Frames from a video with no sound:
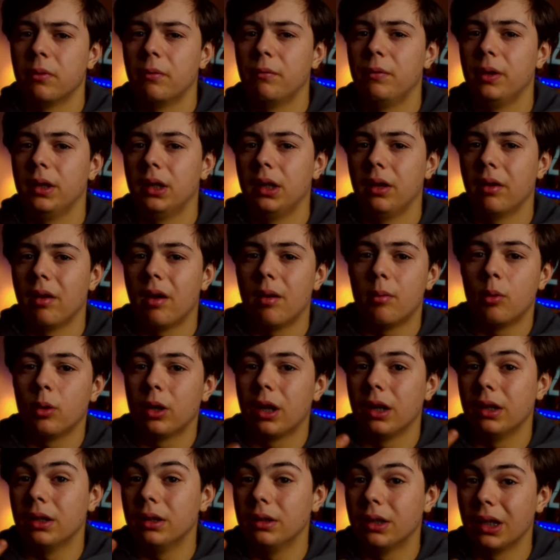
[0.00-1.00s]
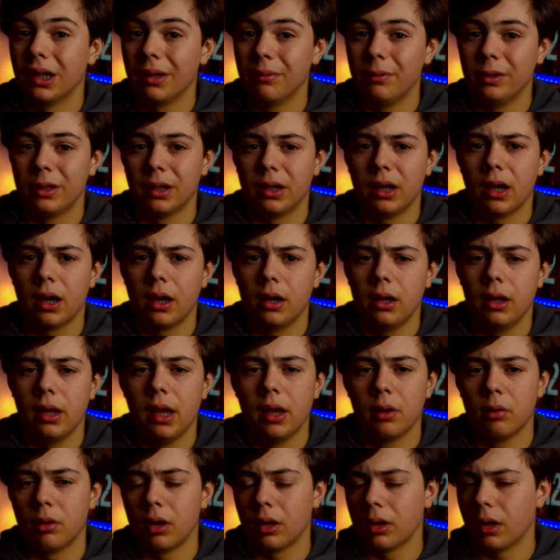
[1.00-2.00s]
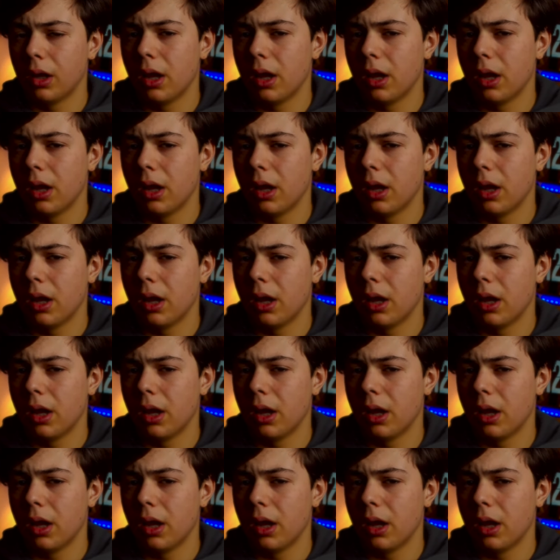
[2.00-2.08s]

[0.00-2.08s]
vedevamo che dalla vita reale era una,